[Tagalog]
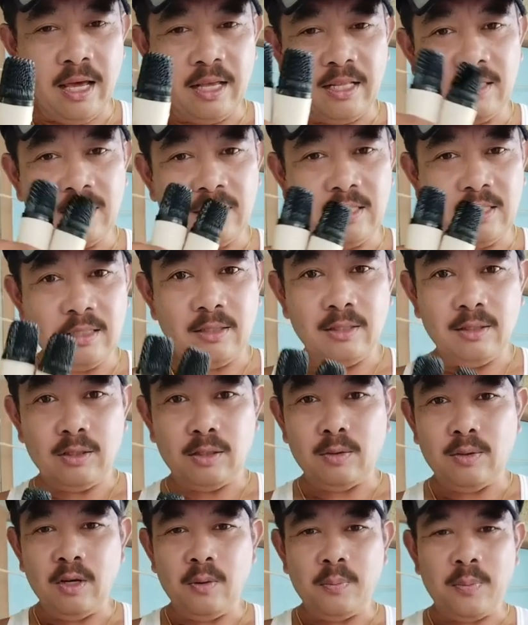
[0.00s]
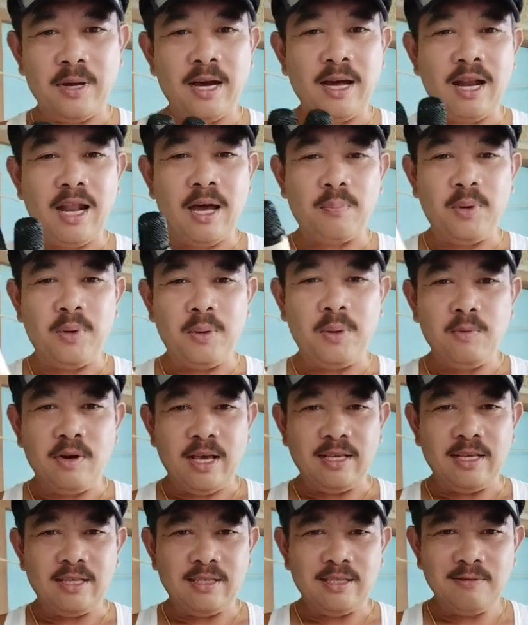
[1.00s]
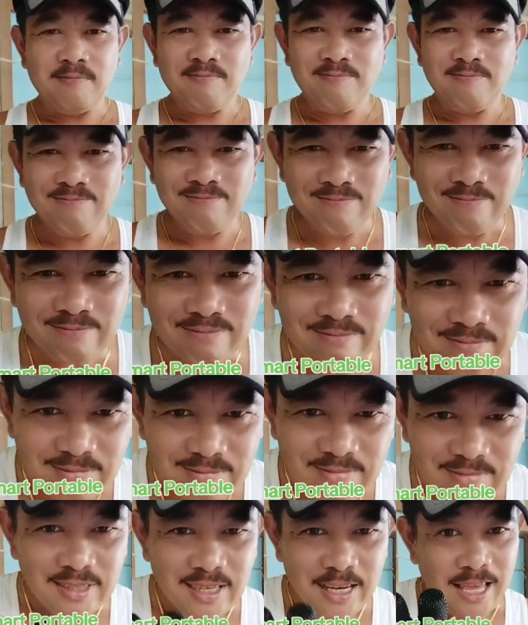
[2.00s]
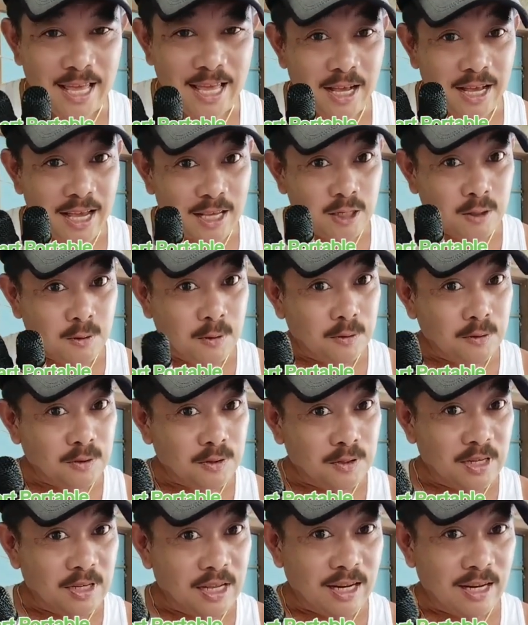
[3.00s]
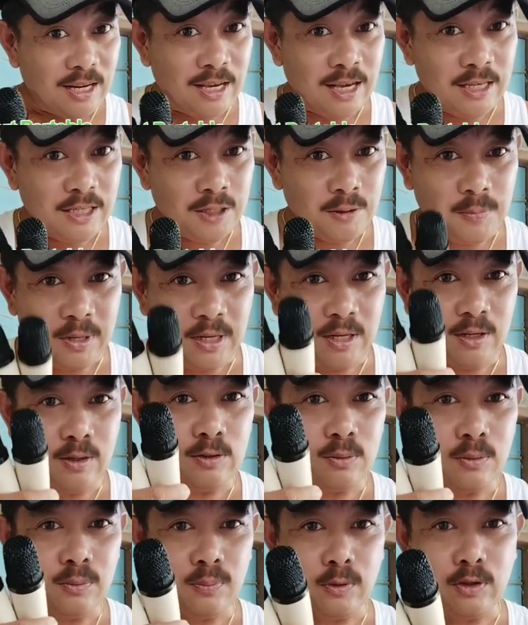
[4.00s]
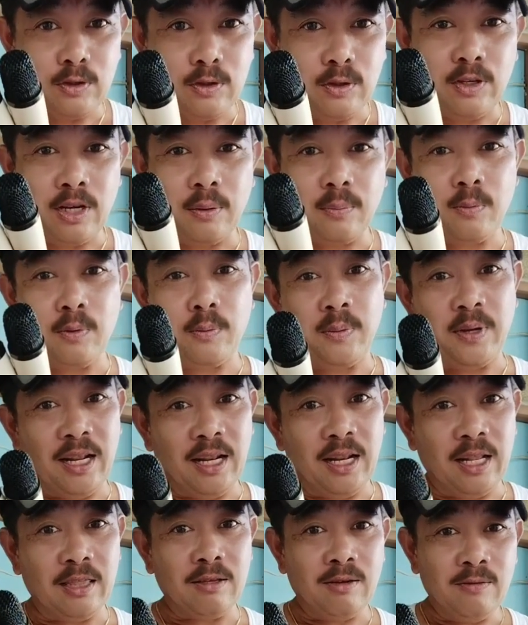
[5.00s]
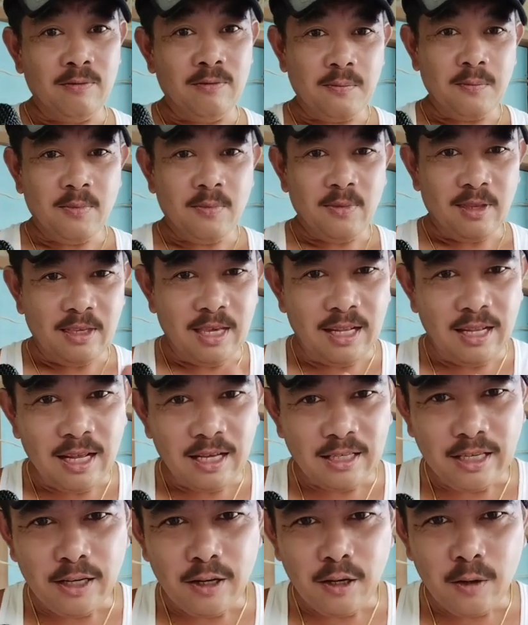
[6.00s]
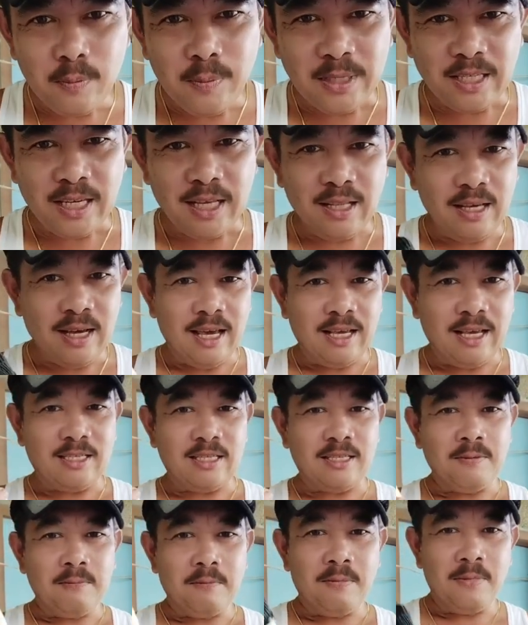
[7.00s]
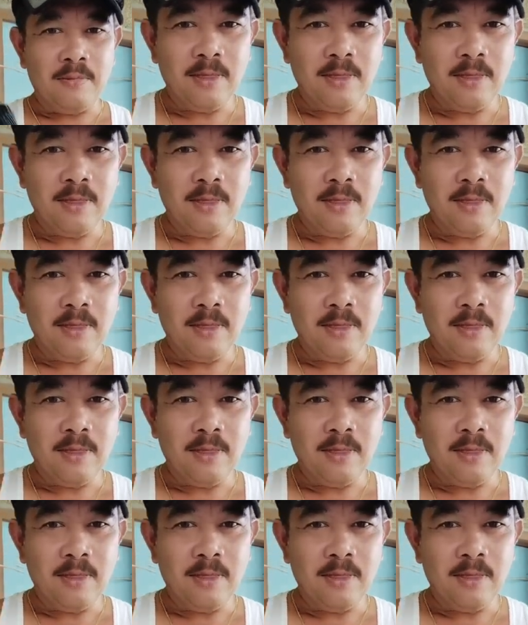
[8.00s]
lights. So ano pang hanapin mo guys? Kaya guys, kung gusto niya rin guys, pag gusto niya rin bumili nito, dyan lang sa Yellow Basket guys.